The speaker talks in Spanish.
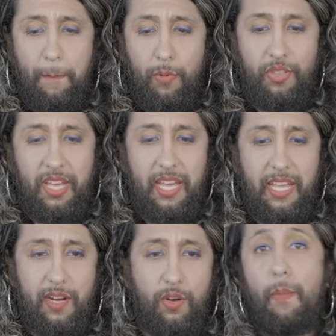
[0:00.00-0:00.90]

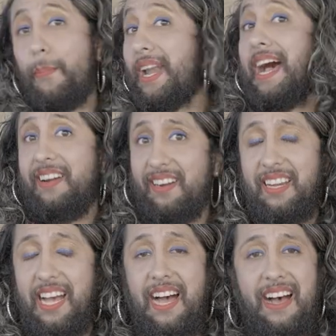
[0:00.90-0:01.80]
poder comprar
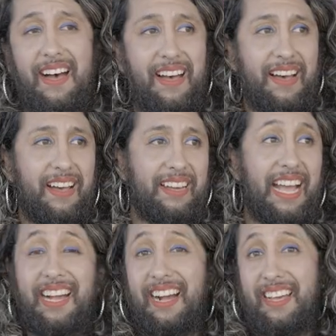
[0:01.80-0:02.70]

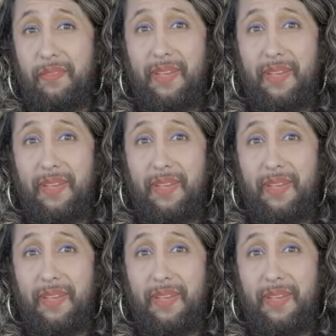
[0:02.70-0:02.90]
las cajas de